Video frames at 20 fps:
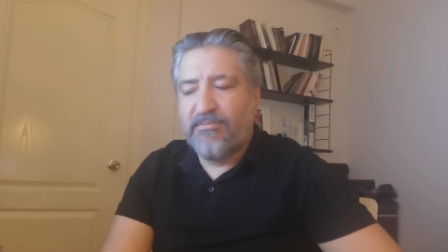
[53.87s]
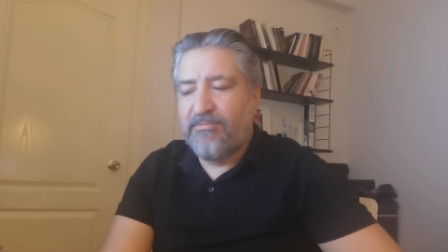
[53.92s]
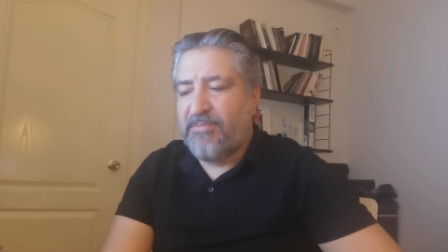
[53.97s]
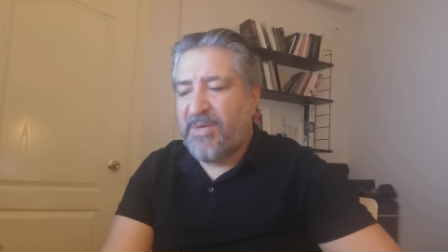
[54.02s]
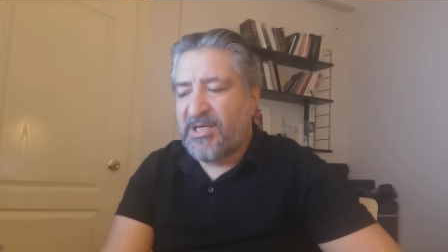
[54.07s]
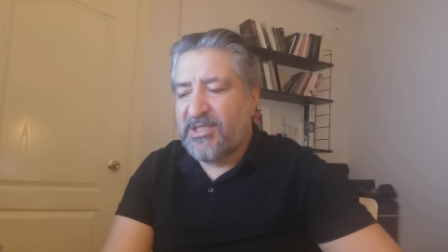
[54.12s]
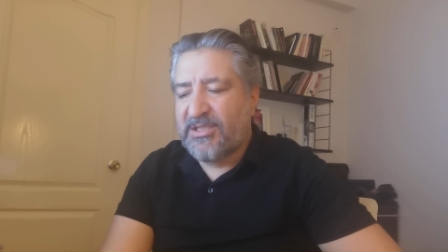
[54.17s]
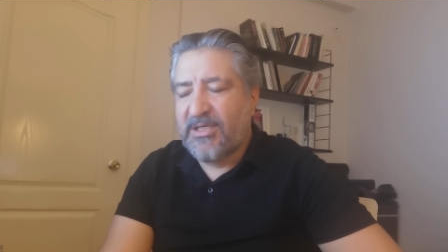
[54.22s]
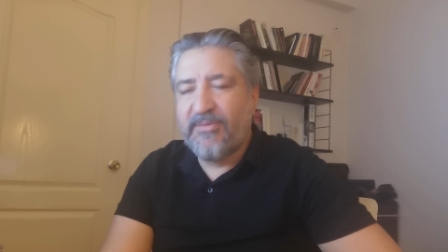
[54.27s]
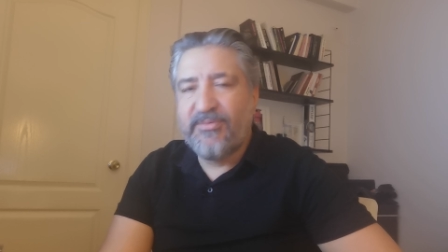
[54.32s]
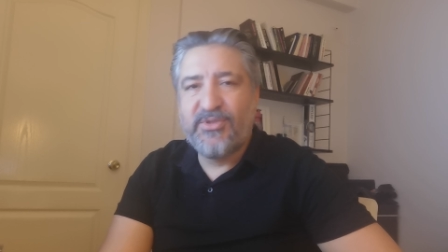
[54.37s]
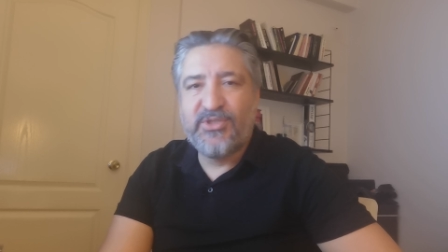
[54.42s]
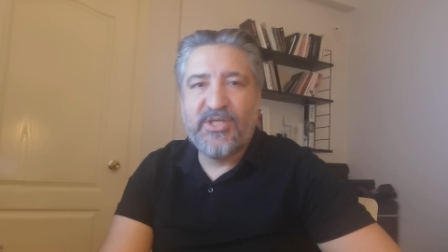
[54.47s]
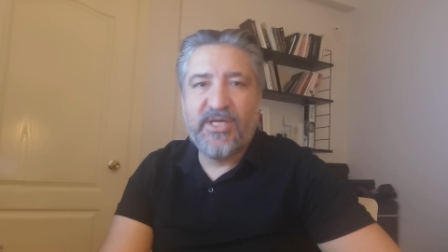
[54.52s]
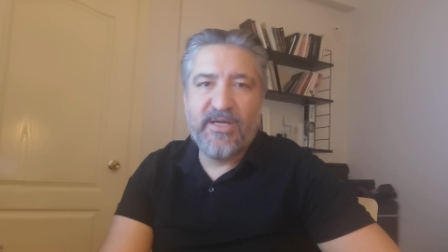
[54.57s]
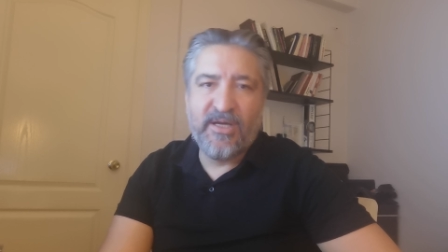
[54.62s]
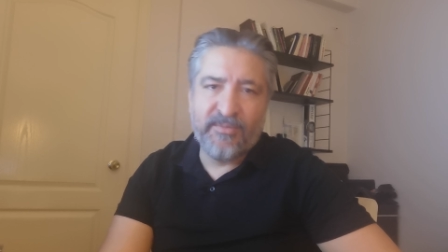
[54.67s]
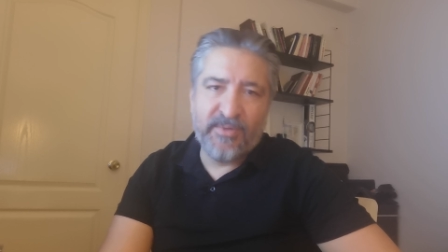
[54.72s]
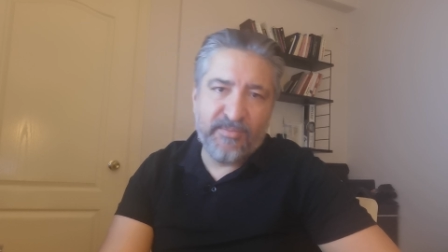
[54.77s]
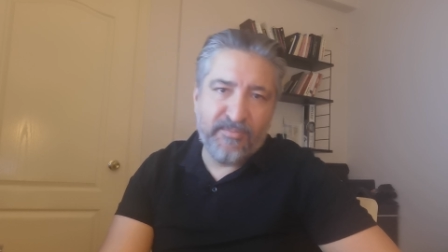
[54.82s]
başka bir
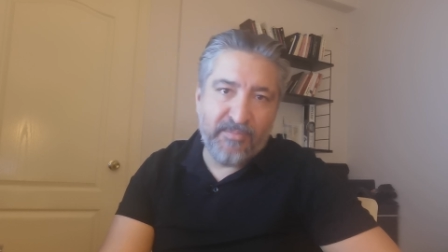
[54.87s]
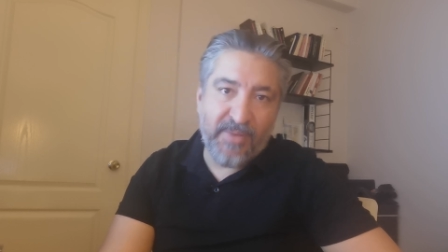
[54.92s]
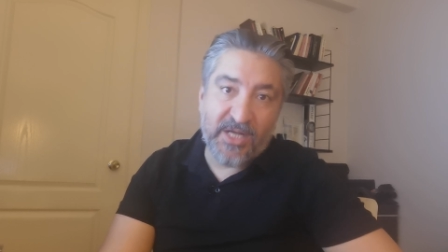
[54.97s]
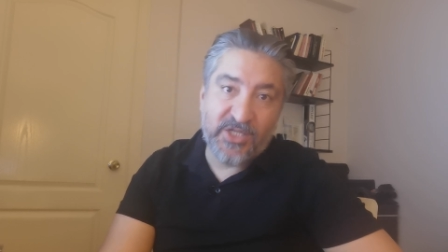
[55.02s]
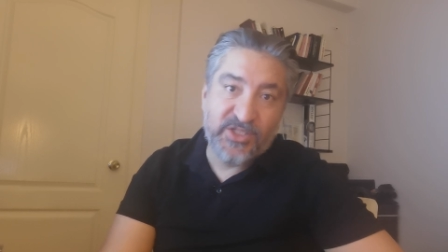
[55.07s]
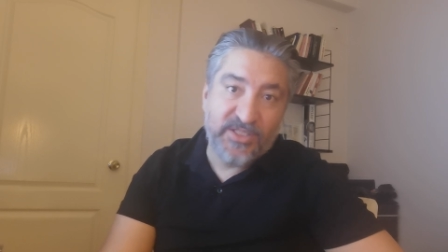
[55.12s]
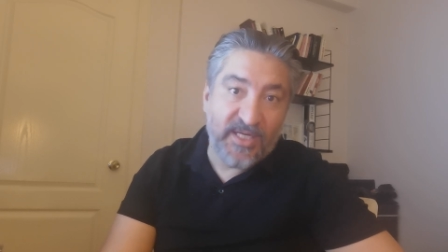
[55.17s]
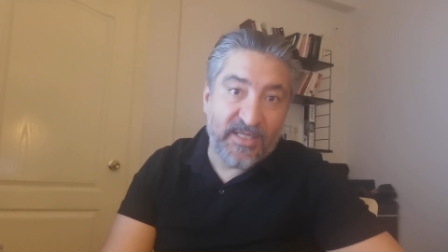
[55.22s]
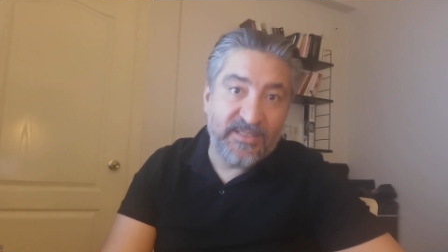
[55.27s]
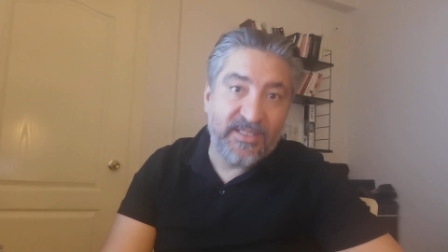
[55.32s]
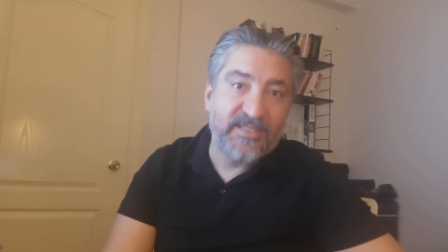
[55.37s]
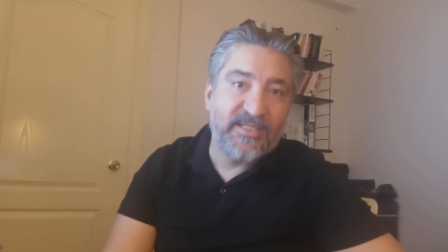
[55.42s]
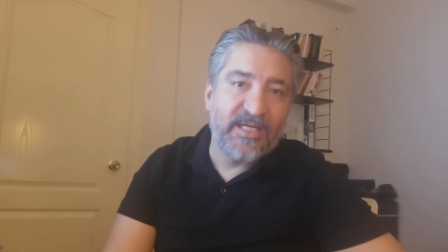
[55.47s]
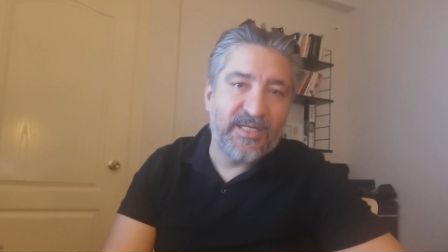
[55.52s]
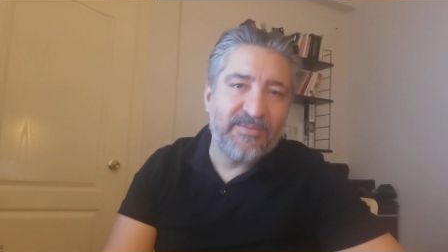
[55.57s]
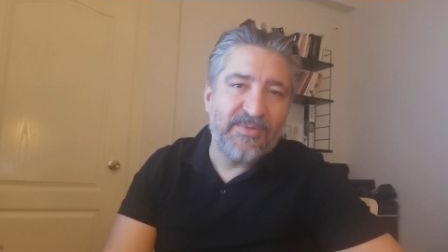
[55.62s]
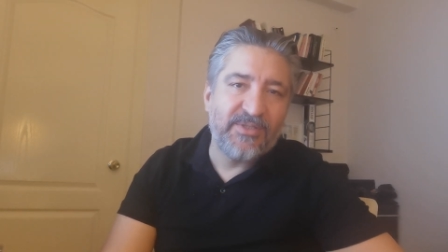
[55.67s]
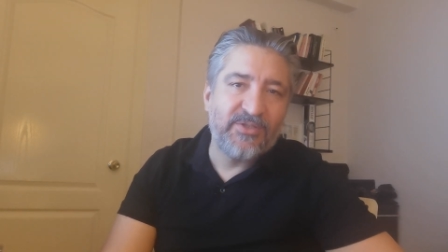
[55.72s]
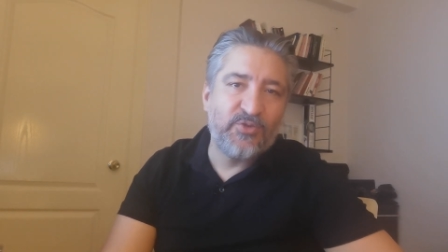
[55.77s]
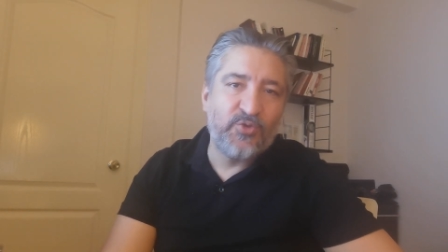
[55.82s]
şey ama maçlarda
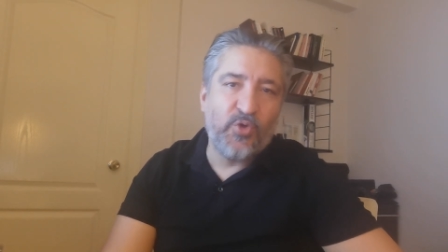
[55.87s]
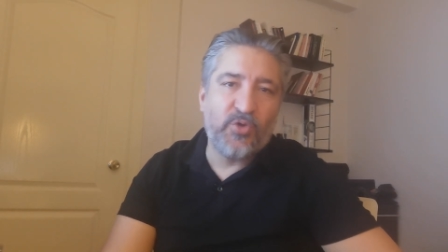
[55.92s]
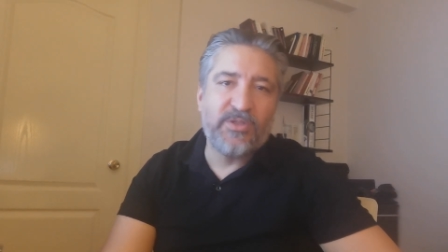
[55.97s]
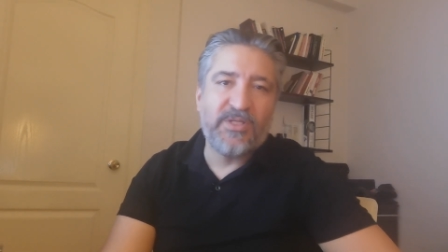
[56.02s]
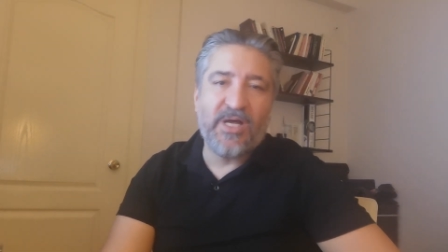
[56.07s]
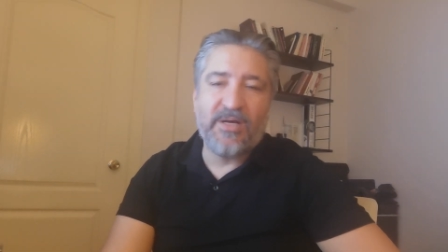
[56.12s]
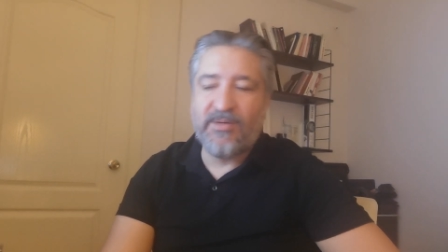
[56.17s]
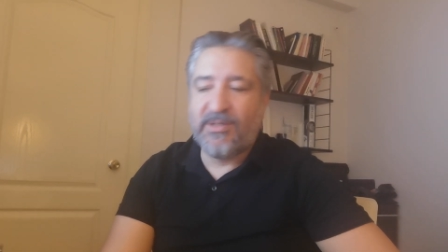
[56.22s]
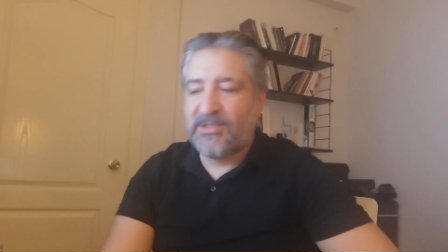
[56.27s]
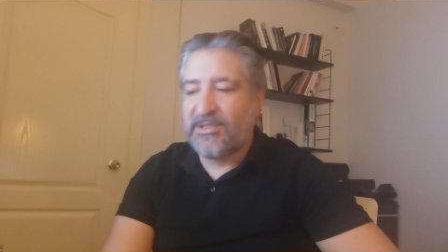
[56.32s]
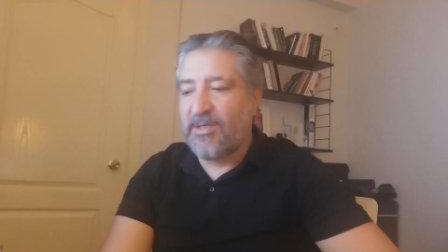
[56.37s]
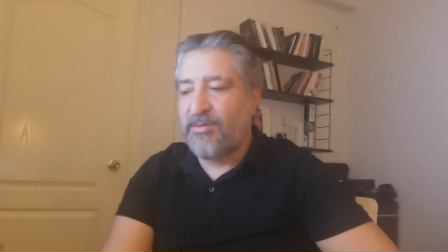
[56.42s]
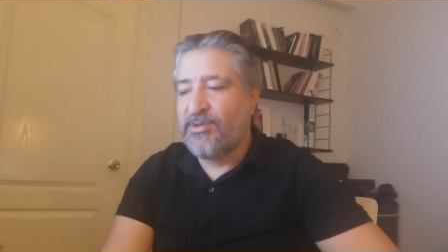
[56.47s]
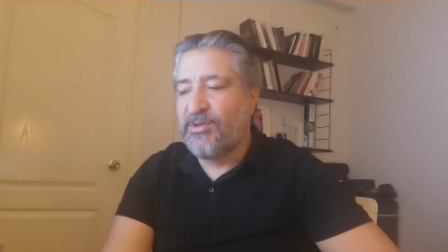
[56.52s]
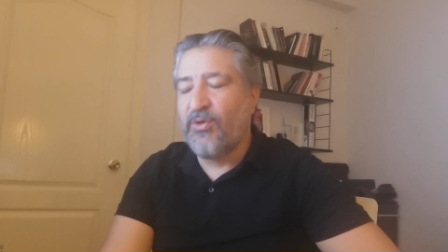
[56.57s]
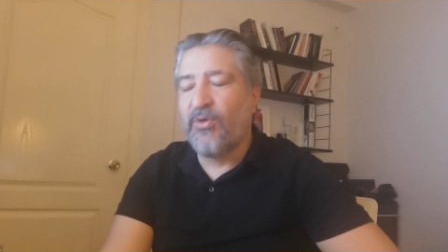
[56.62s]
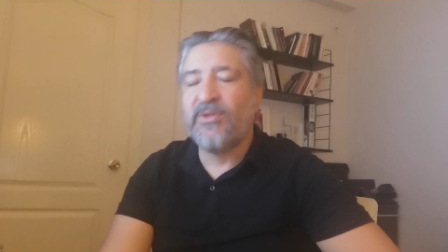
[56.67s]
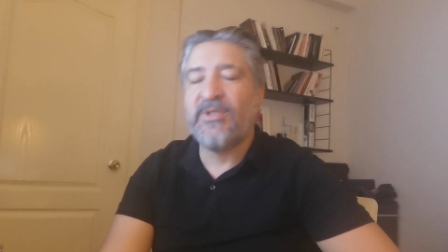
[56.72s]
tanımak çok daha başka bir şey.